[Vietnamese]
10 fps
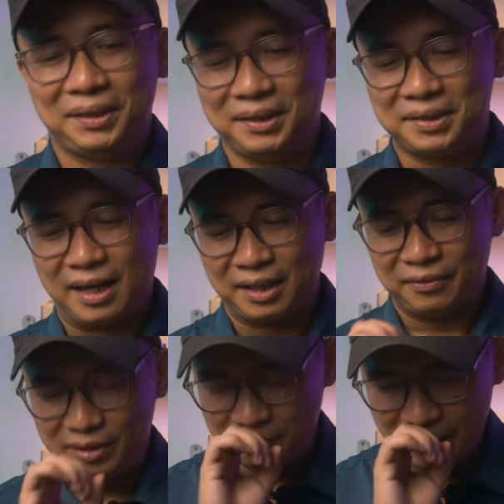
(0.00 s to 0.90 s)
Thì chai
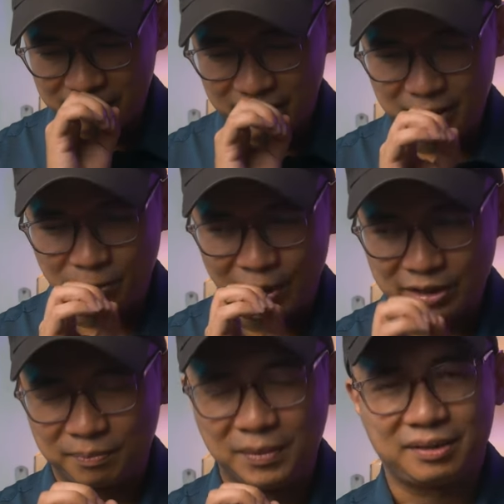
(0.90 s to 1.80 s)
với mình thì
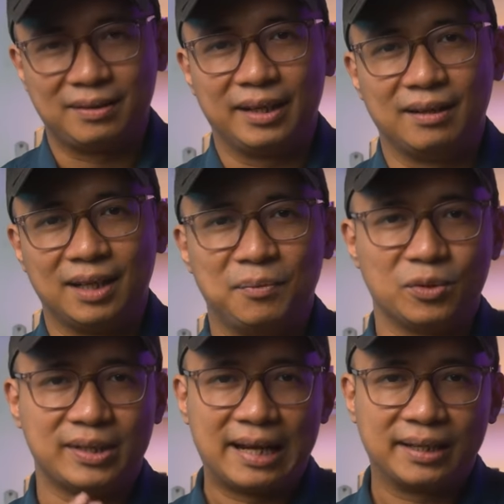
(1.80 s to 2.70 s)
Red Mus này là
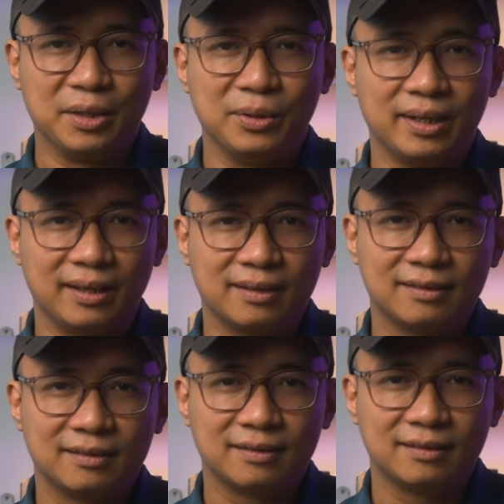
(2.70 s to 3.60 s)
một dạng kiểu như thế.
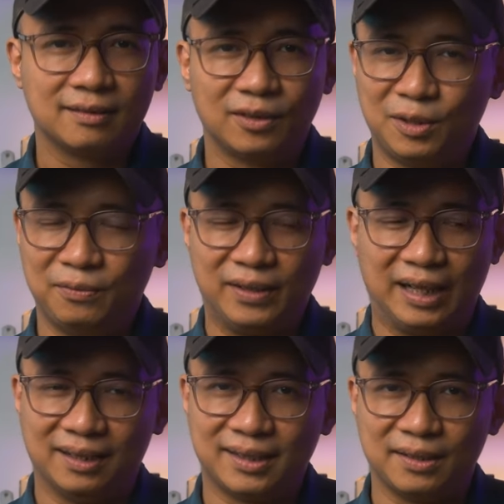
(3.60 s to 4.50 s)
Nó không
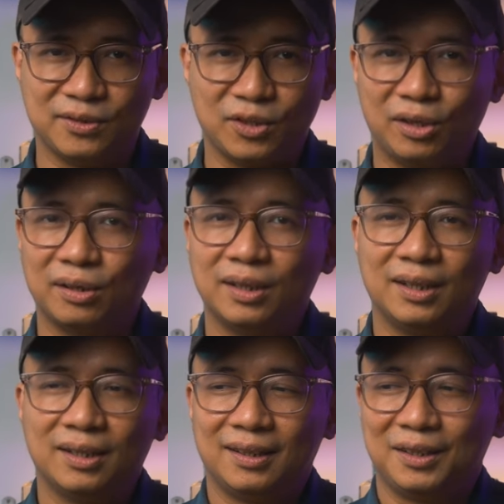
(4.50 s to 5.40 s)
phải là dành cho
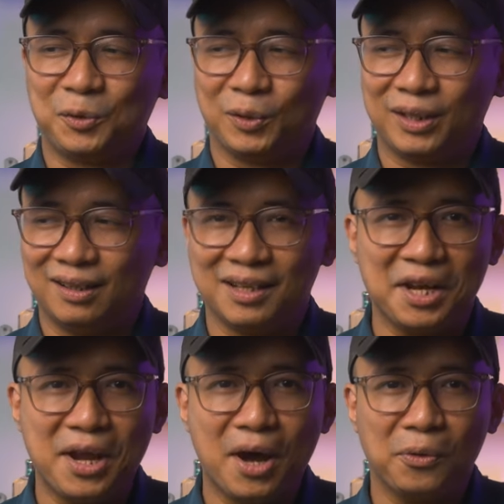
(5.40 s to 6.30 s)
có thể là
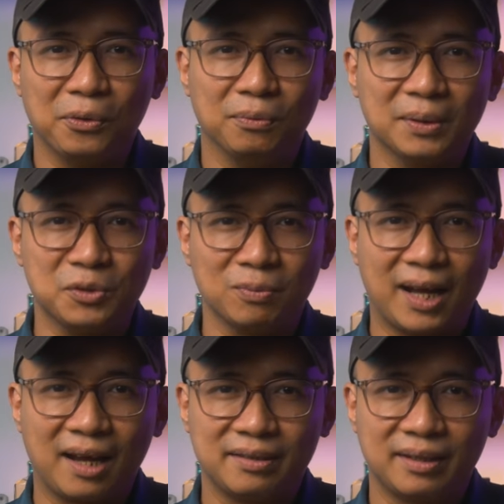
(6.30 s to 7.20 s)
lần đầu mà chúng
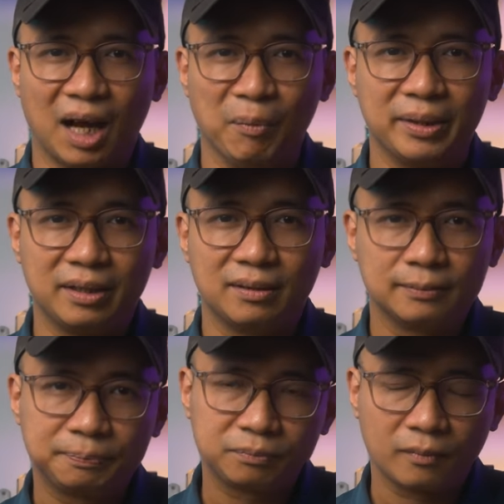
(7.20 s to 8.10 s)
ta sẽ cảm thấy thích,
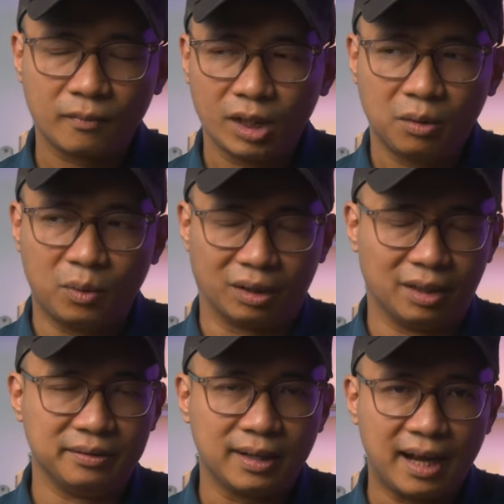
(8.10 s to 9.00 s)
hoặc
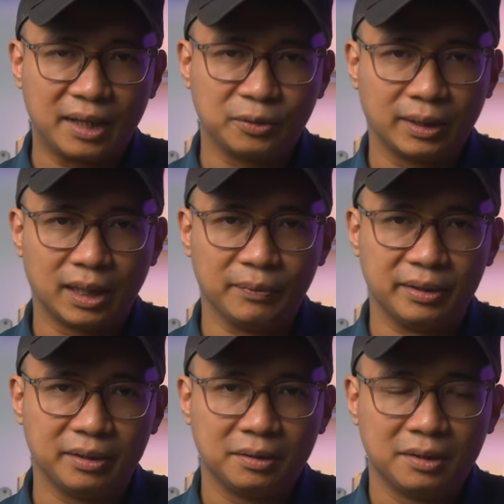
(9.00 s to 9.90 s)
lần thứ hai chúng ta cảm thấy
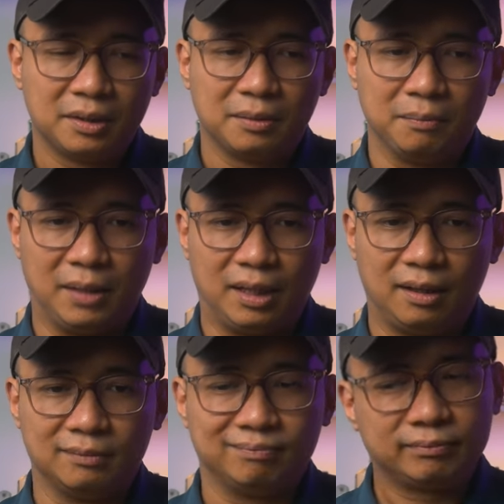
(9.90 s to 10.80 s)
thích, mà